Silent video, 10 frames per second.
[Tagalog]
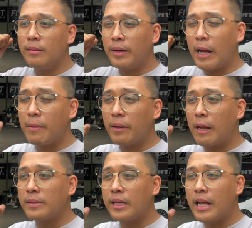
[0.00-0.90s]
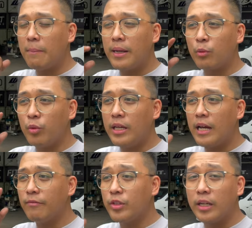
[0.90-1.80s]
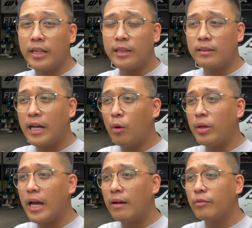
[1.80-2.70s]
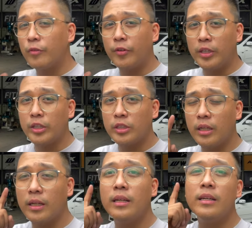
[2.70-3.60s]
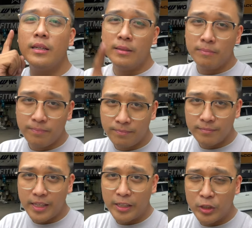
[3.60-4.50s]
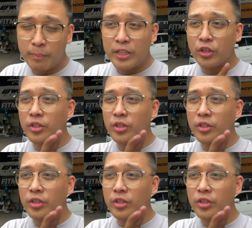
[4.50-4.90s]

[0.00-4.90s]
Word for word: Maraming maraming salamat. We have done it. Now we have to finish the air suspension